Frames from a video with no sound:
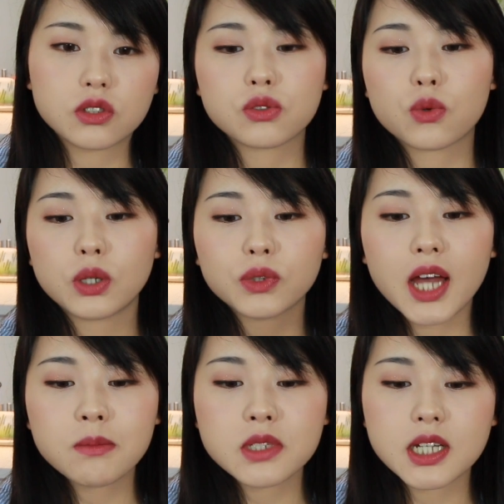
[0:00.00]
就是关于
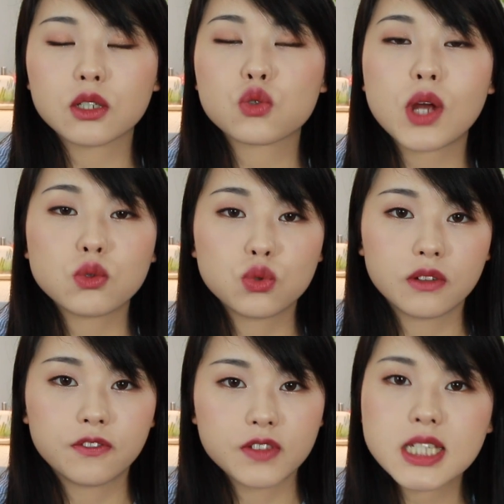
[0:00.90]
他们家的刷具
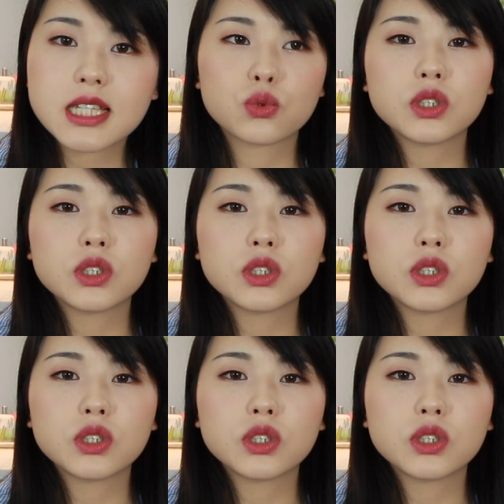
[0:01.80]
的分享。